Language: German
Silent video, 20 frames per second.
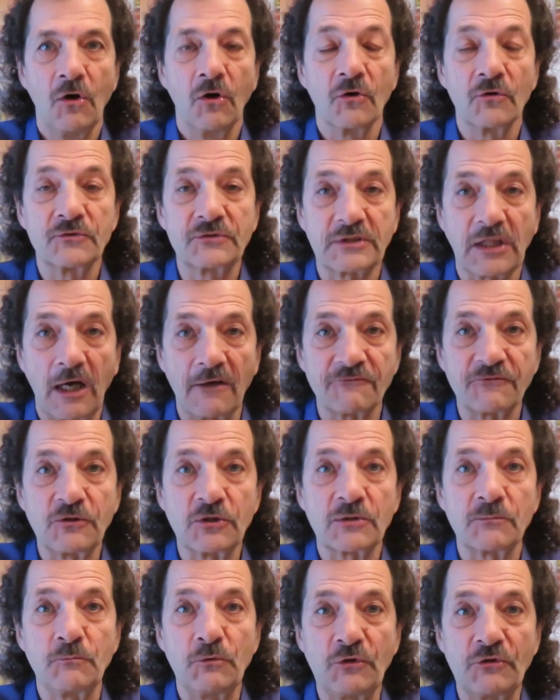Und
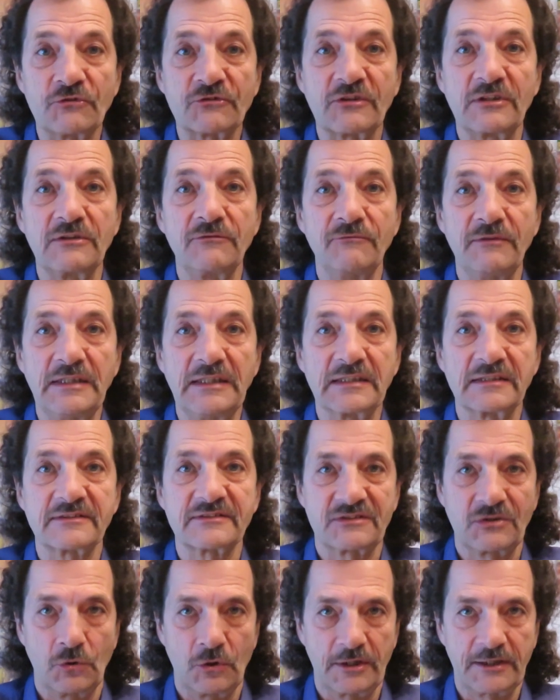dafür müssen wir
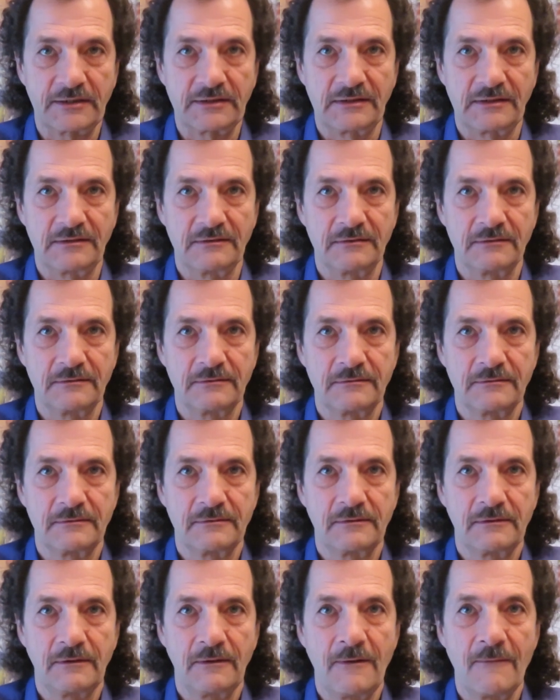sorgen.
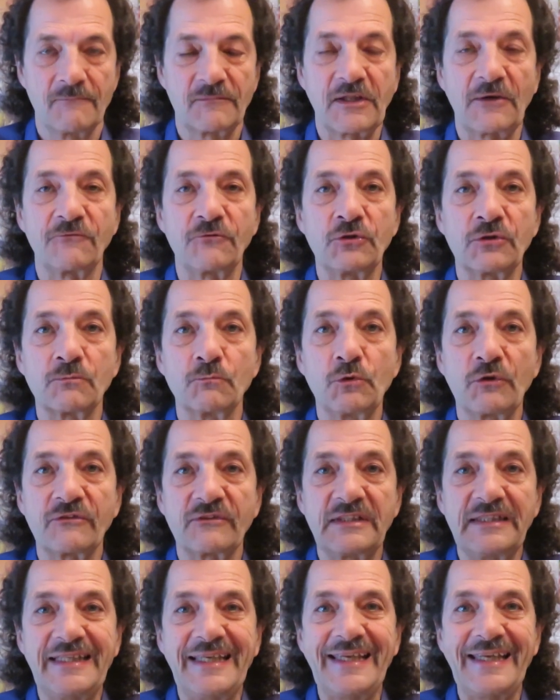Dafür
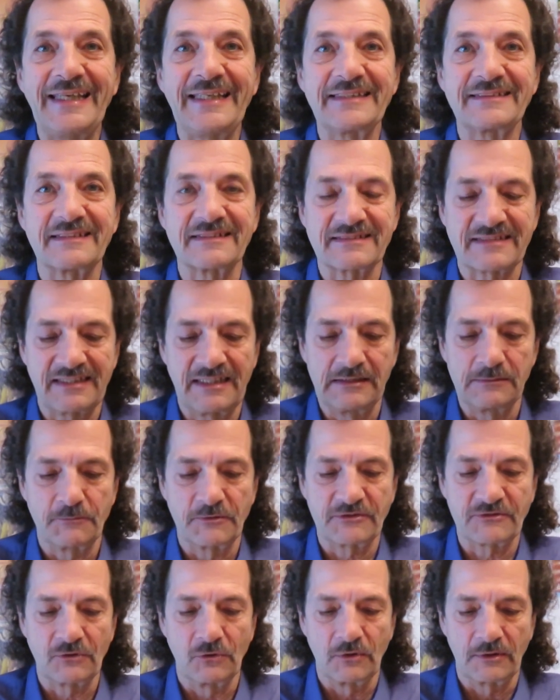muss jeder
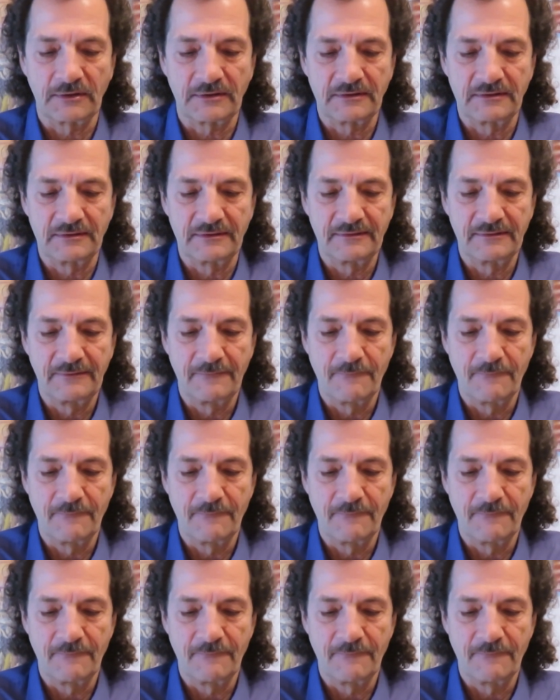selber sorgen.